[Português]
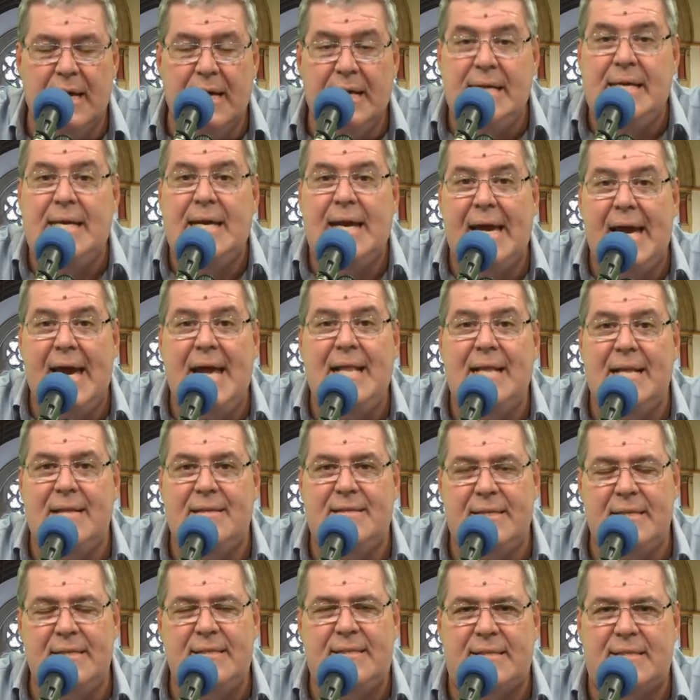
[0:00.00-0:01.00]
E ele
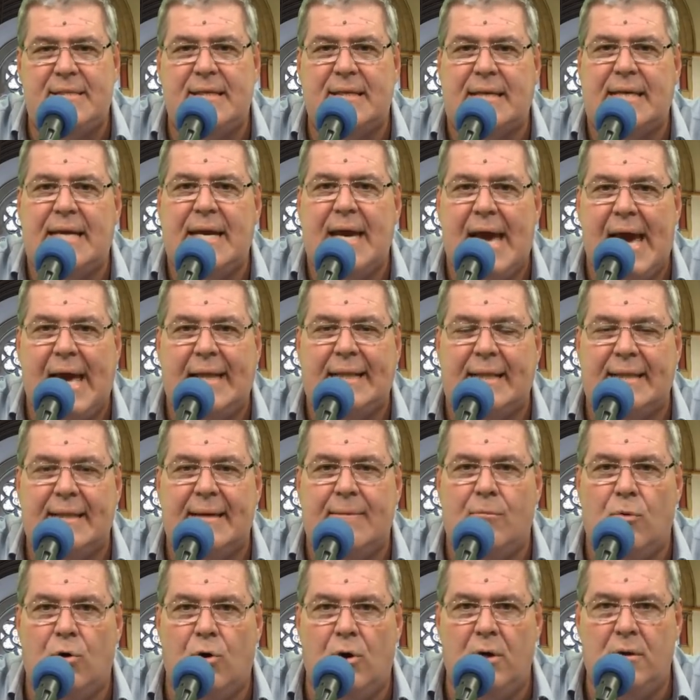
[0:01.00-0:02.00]
disse que era
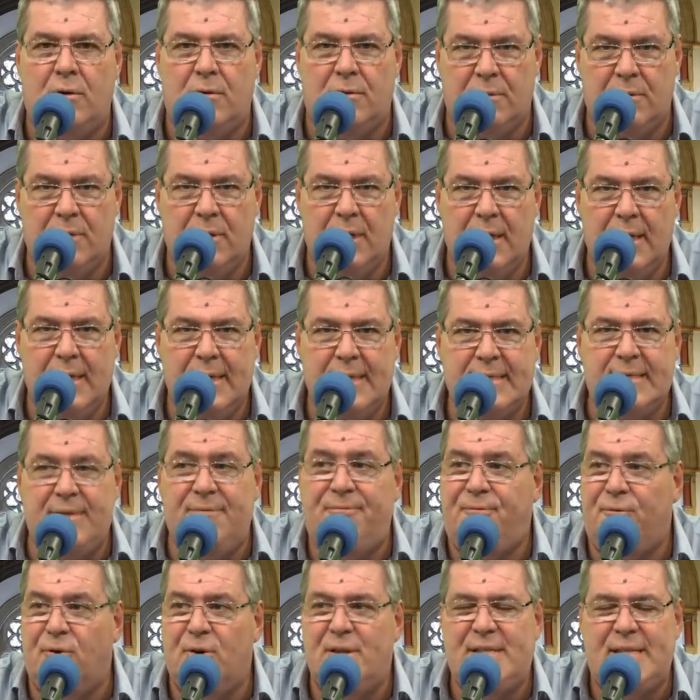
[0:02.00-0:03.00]
demônio. Se
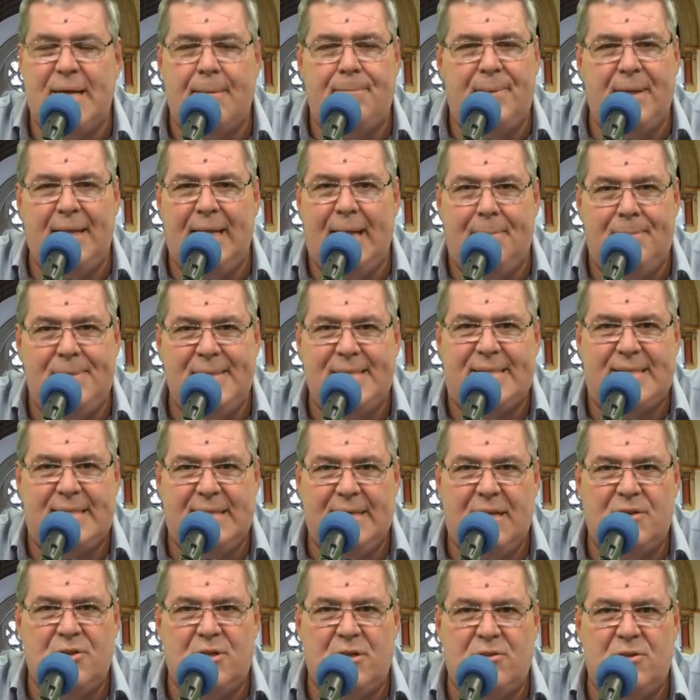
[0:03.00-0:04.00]
fosse
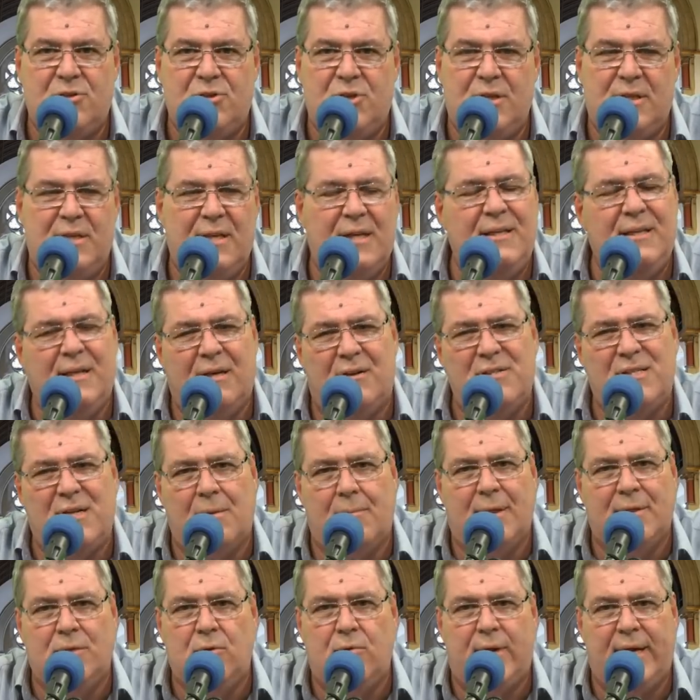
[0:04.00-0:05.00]
epilepsia, Jesus diria: não, isso
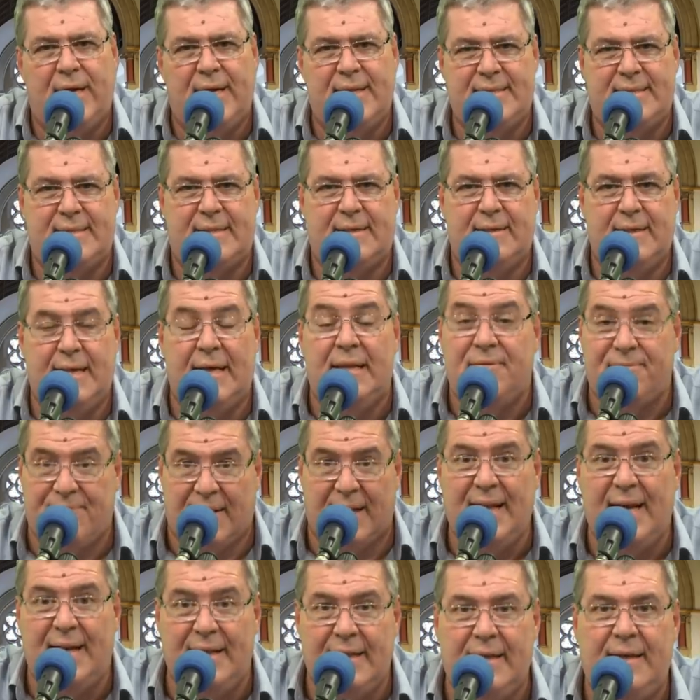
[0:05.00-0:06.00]
é uma doença. Ele
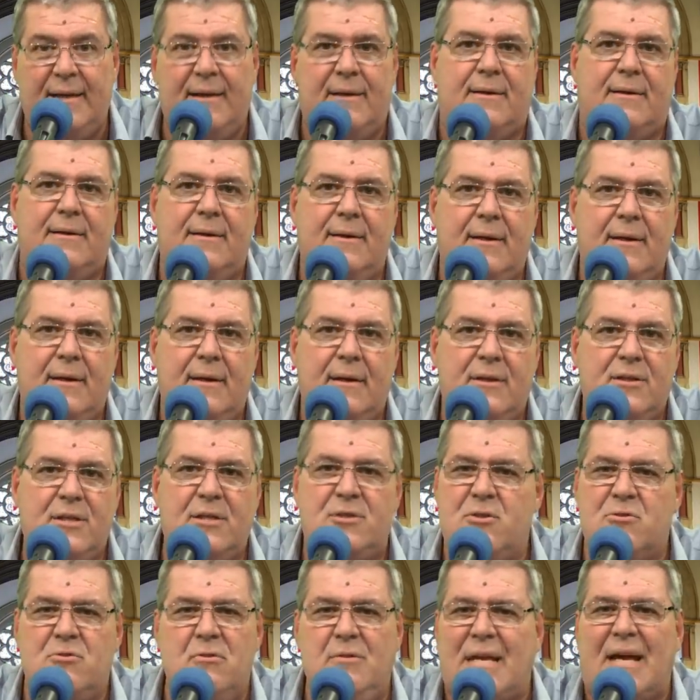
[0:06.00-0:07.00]
falaria.
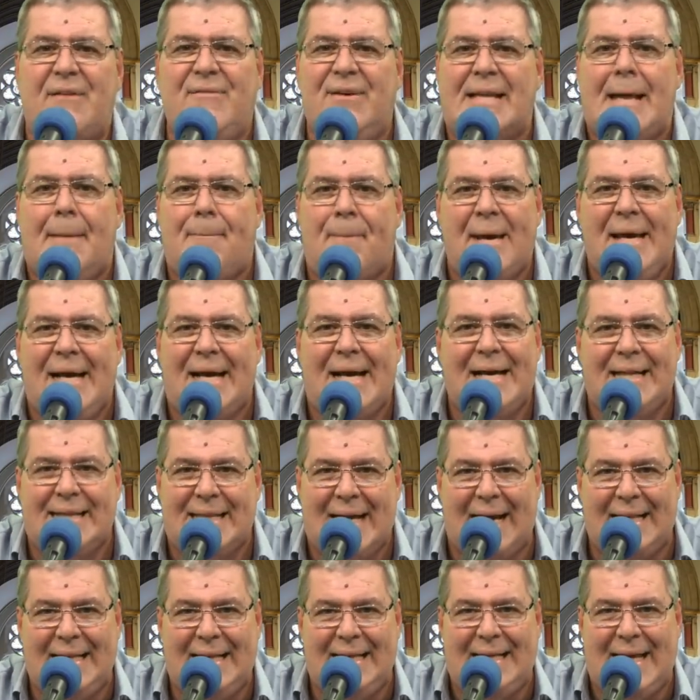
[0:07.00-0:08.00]
Jesus não estava lá para
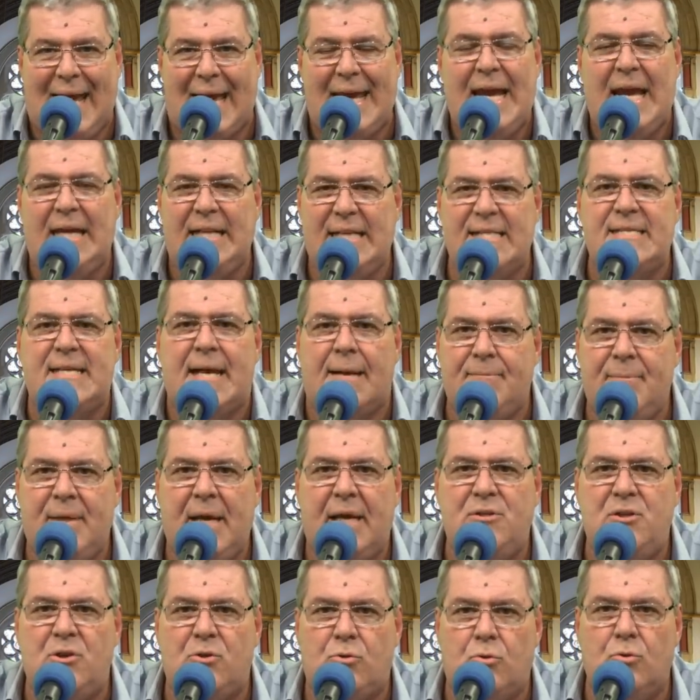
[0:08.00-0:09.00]
enganar ninguém, ele
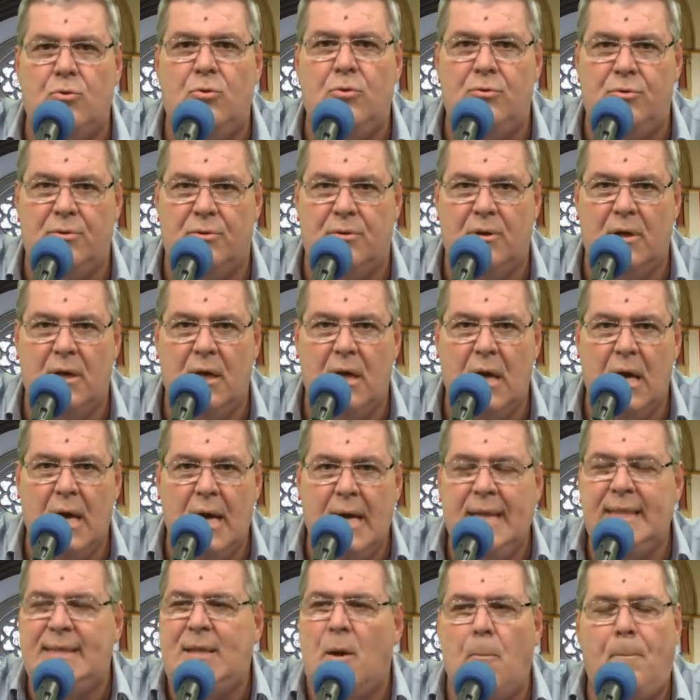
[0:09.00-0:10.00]
sabia de tudo.
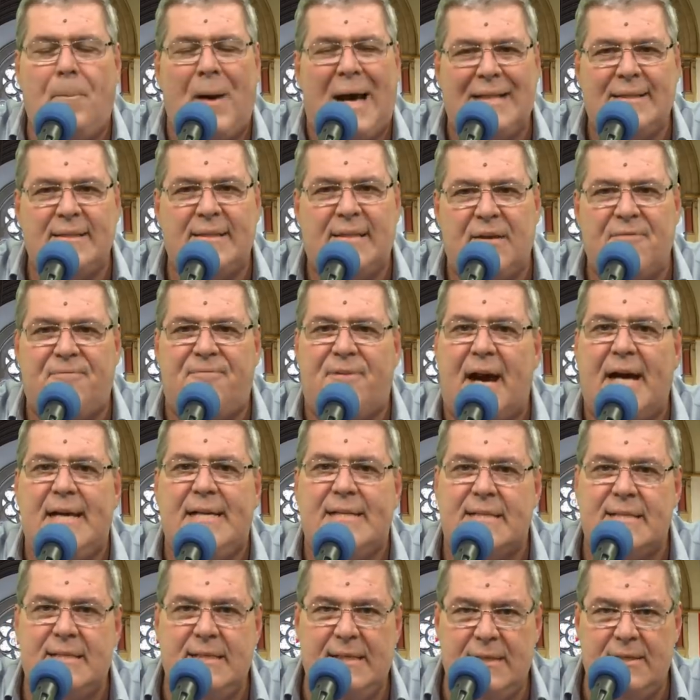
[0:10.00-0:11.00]
Então, o padre que
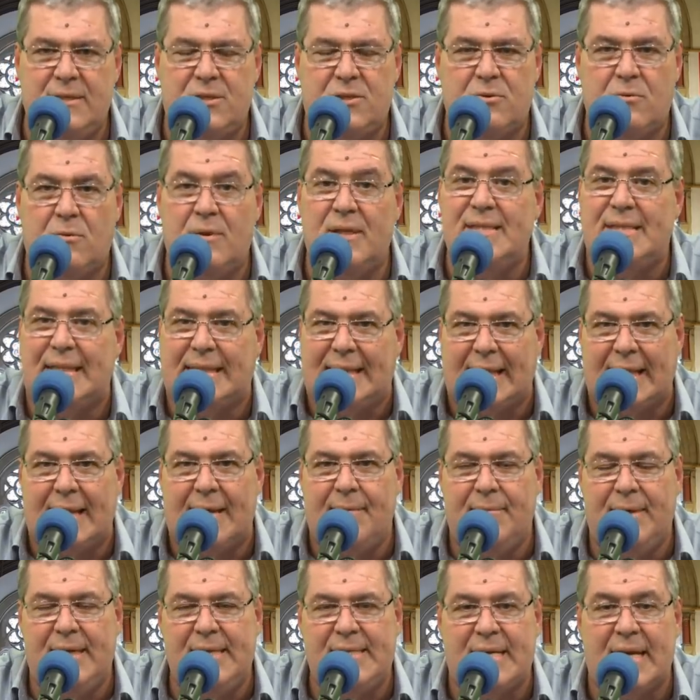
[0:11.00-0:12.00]
faz isso, quando você está
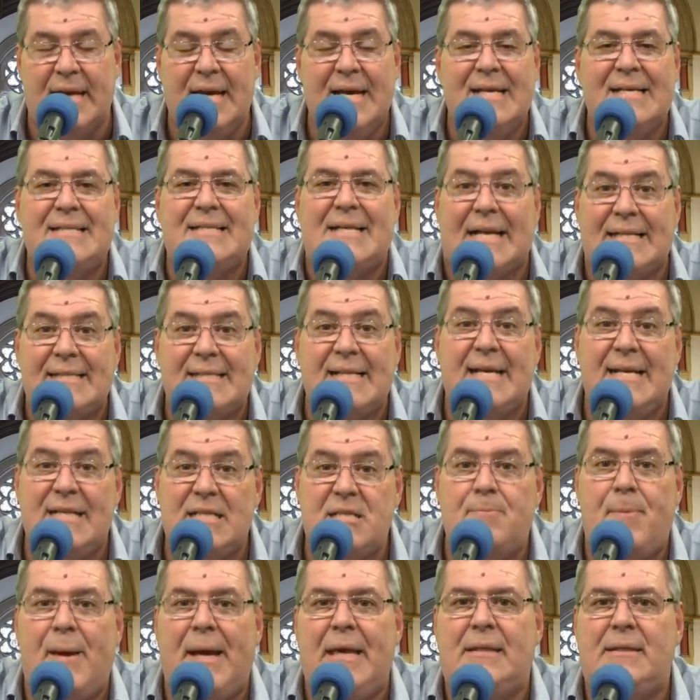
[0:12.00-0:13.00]
na missa, está
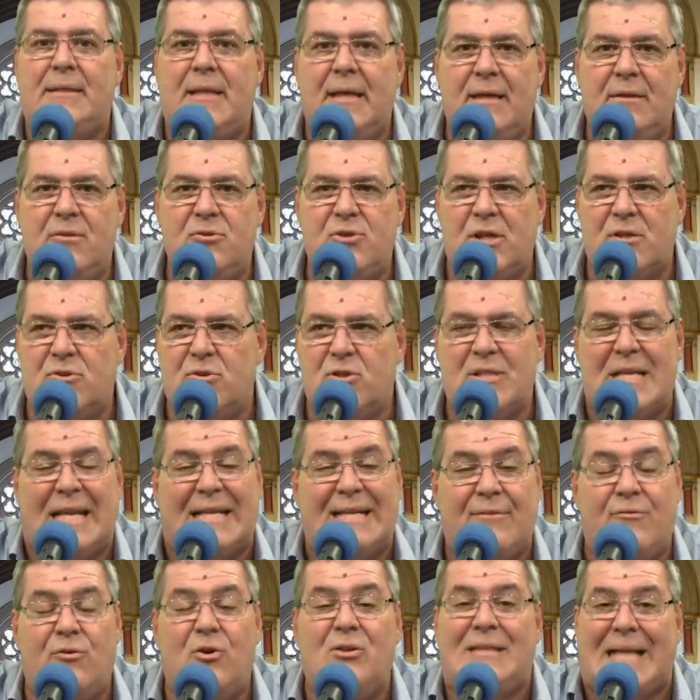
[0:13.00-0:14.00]
desrespeitando Jesus, dá
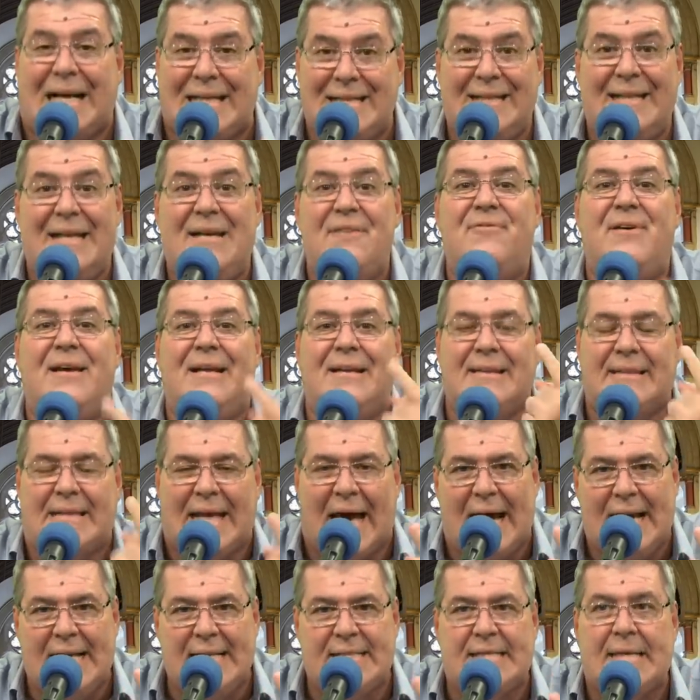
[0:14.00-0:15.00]
da vontade de
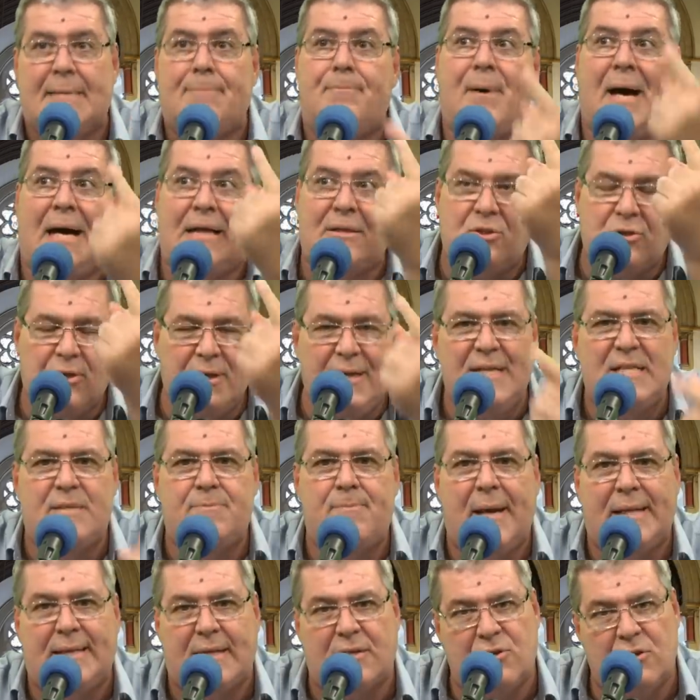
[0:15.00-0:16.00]
levantar e dizer: Padre, o senhor
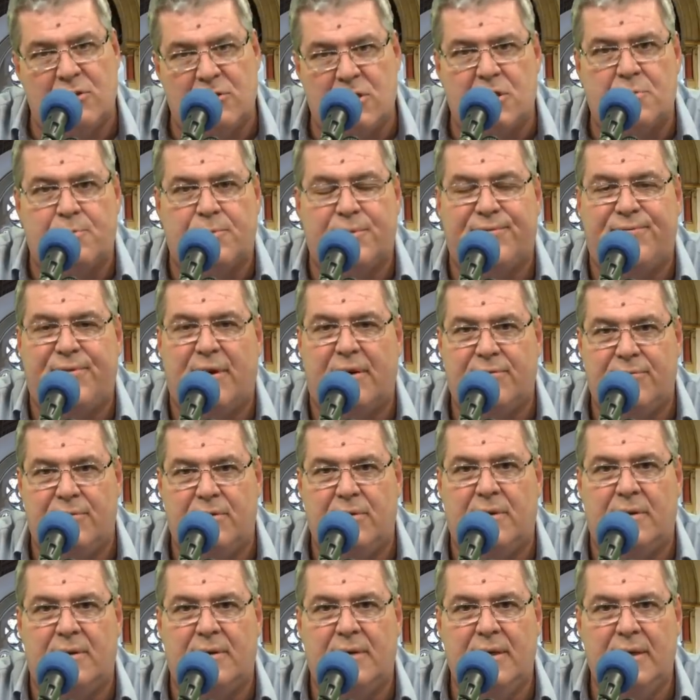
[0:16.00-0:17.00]
respeita Jesus, por
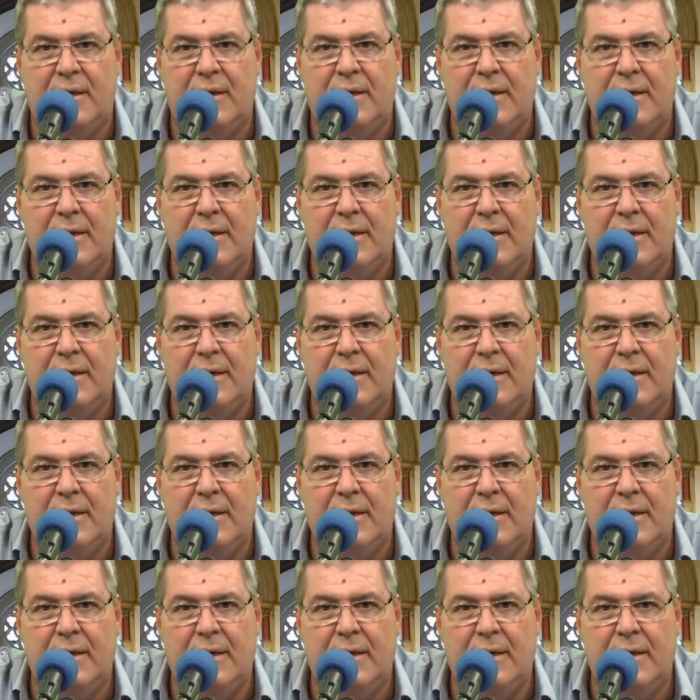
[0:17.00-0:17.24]
favor?